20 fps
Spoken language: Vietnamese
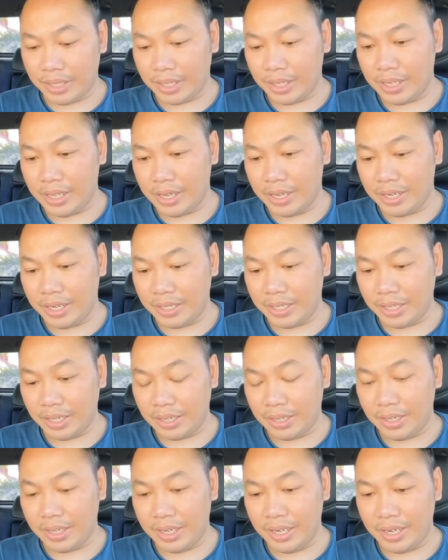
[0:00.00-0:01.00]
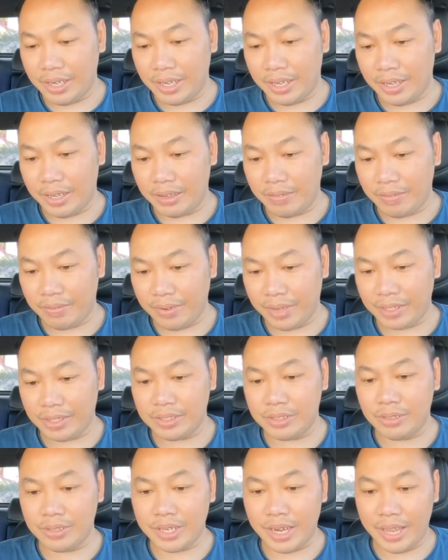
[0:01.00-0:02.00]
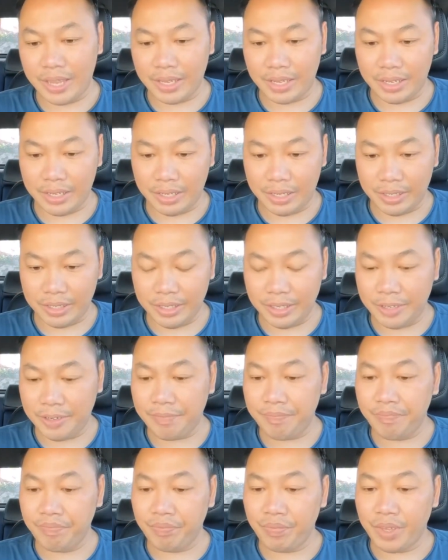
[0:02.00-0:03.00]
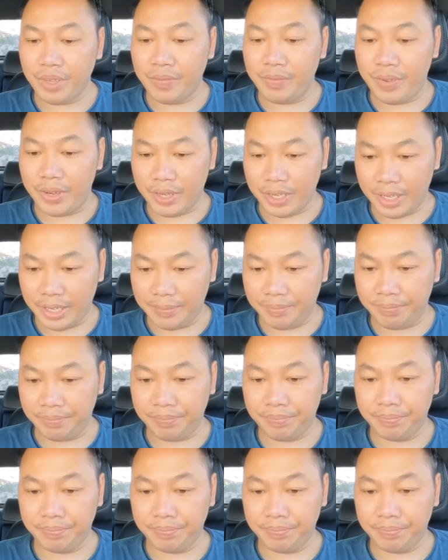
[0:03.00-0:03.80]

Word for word: thấy hình này chắc có lẽ là Hà Thanh Xuân đang ở à, Việt Nam